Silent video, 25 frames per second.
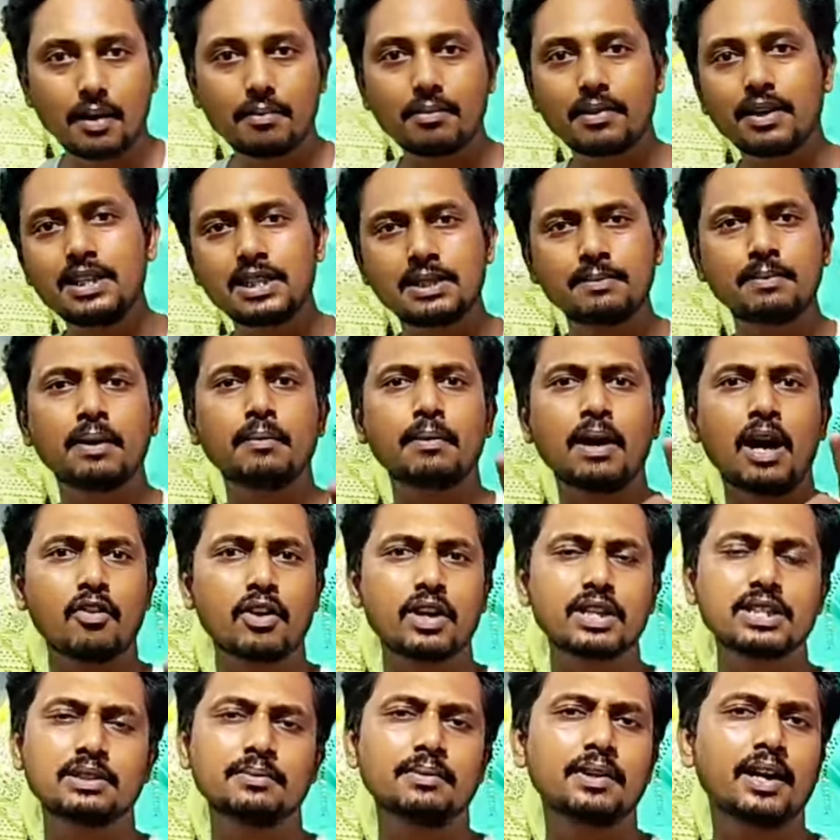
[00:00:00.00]
आप कहीं से भी आप
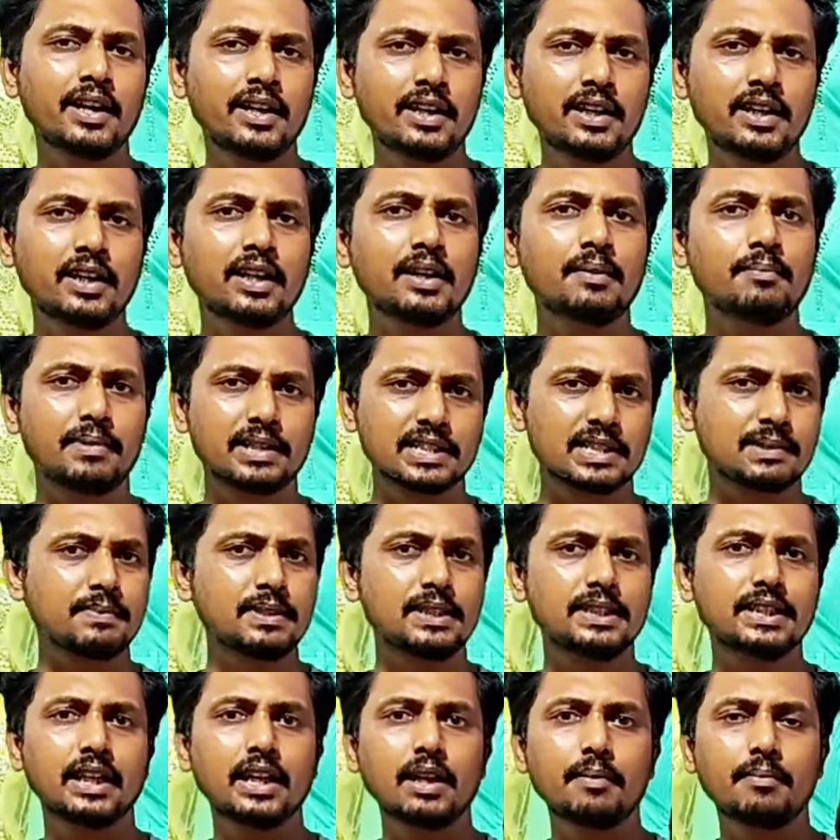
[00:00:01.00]
हावड़ा से भी आइएगा बस
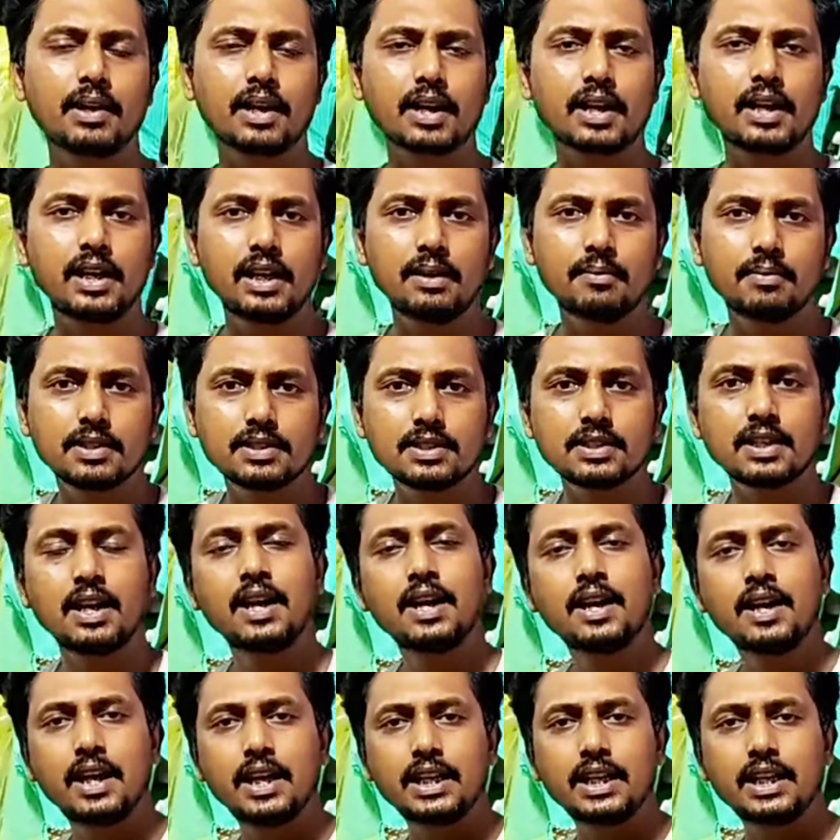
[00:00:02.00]
मिल जाएगा बारह एडी बस